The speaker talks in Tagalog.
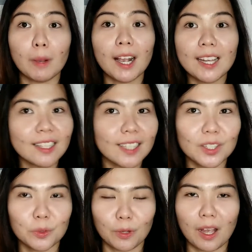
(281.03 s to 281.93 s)
magaling
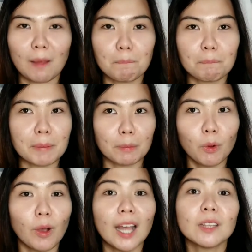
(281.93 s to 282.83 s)
din yung kakampi
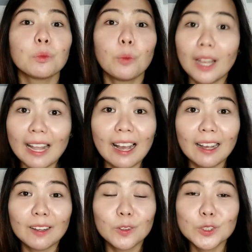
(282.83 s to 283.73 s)
mo at
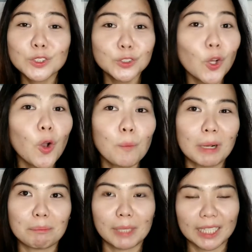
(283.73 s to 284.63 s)
walang gustong
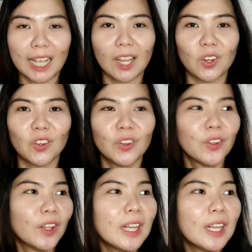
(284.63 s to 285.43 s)
magpatalo.